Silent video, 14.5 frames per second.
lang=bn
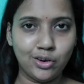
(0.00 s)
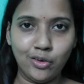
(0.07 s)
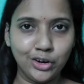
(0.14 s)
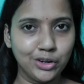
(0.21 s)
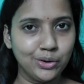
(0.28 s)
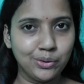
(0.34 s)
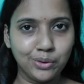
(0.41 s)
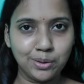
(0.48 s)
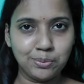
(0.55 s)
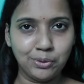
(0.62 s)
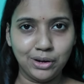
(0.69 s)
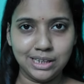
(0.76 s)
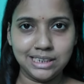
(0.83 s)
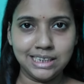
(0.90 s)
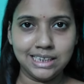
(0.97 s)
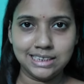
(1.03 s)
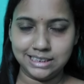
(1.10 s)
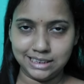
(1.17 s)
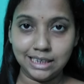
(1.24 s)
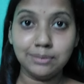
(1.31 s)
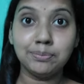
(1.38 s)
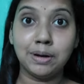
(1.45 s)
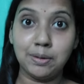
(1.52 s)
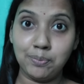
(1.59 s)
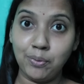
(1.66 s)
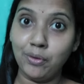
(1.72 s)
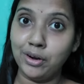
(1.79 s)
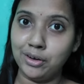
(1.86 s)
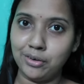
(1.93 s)
অডিও করে বলে দিয়েছি মানে
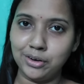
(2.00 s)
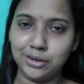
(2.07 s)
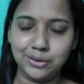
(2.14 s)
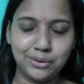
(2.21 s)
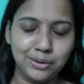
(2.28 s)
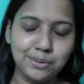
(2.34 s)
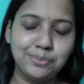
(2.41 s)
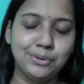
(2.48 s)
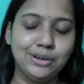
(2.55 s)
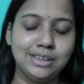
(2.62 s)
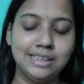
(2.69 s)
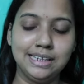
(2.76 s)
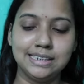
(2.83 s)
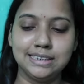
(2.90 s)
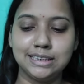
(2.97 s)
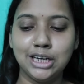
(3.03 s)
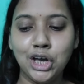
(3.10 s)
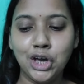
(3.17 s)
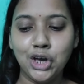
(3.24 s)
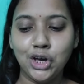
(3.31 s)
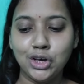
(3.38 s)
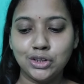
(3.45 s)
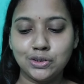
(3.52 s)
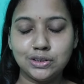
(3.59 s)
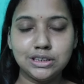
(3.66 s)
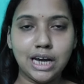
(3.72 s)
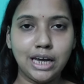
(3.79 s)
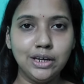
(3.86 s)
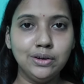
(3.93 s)
পরে অডিও করে বলে দিয়েছি তো
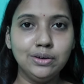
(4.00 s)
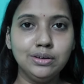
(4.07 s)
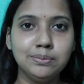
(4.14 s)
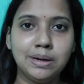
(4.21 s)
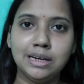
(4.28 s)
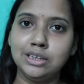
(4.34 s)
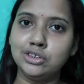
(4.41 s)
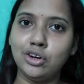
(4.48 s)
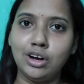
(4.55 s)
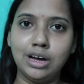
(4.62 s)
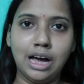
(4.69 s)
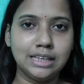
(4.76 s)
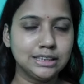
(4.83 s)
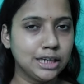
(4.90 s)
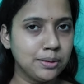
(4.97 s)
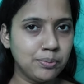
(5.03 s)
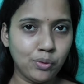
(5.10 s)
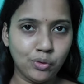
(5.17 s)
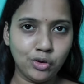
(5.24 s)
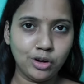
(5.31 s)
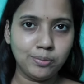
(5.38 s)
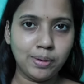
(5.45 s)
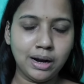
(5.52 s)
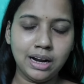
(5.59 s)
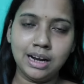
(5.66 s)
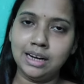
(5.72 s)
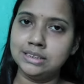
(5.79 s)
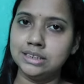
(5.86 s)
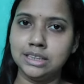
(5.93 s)
যাই হোক মানে সকাল আজকের মঙ্গলবার
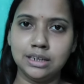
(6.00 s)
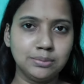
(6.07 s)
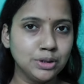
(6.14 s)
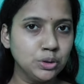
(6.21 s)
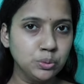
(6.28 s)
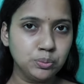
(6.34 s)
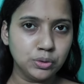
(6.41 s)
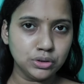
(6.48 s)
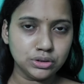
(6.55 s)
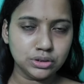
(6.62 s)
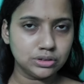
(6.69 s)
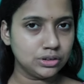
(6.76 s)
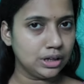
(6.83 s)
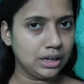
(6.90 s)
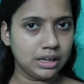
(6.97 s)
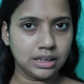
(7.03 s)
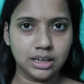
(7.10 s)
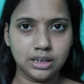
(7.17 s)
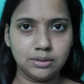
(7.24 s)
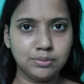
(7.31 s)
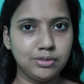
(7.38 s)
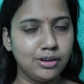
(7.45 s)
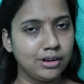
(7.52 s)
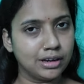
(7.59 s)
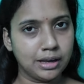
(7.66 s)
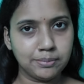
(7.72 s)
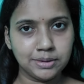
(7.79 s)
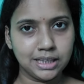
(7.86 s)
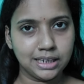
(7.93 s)
আর আজকের আমার উপোস তো আগের
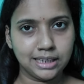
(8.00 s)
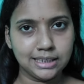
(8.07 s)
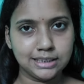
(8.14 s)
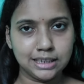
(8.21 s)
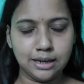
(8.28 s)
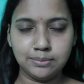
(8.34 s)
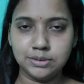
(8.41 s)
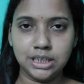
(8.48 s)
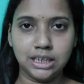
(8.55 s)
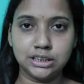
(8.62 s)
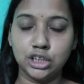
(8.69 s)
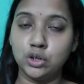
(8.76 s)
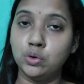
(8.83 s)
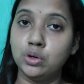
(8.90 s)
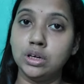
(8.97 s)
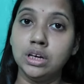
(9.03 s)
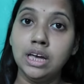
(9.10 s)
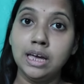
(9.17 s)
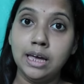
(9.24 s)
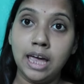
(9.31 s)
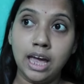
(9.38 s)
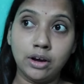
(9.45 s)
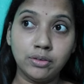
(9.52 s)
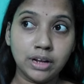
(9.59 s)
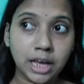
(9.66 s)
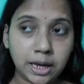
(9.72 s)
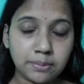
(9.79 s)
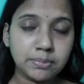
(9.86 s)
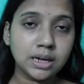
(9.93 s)
ব্লগে আমি দেখিয়েছিলাম যে আজকে করে এখন
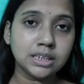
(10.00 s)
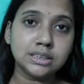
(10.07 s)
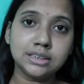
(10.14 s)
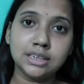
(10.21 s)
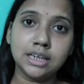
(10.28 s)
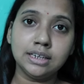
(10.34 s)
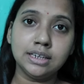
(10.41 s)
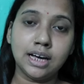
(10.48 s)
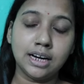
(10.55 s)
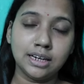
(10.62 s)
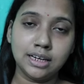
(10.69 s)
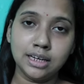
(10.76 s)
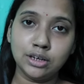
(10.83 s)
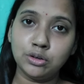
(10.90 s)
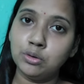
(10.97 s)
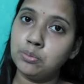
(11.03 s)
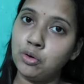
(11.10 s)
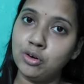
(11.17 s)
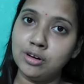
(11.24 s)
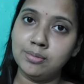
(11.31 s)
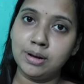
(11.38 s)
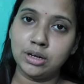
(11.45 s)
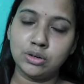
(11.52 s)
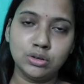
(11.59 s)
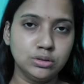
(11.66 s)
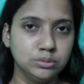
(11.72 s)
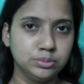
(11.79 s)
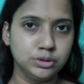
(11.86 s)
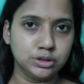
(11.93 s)
এই মাসটা টানা এখন মঙ্গলবার
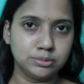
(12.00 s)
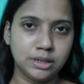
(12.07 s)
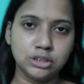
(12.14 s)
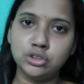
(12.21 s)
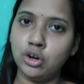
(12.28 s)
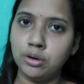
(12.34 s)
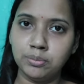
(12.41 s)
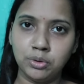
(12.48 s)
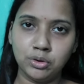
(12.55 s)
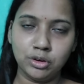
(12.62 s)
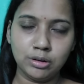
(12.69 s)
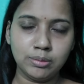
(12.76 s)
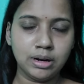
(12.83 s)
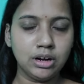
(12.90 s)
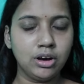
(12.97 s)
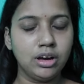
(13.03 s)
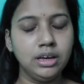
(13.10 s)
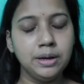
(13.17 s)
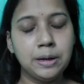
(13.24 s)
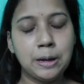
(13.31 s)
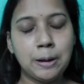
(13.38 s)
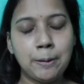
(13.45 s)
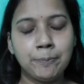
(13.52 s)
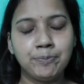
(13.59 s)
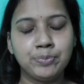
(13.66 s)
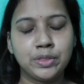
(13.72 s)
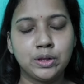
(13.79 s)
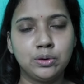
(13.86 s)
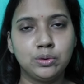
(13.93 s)
করে উপোস মানে জয় মঙ্গলবার হয়
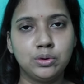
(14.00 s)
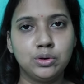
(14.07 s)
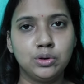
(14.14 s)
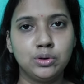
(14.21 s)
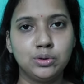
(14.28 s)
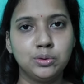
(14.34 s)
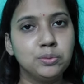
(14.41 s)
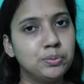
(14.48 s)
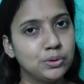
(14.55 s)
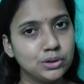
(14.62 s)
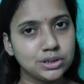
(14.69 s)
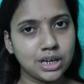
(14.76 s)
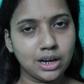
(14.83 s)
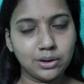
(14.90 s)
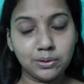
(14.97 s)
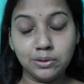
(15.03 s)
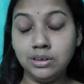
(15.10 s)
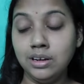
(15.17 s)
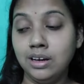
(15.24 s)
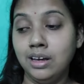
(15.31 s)
তো উপোস এখন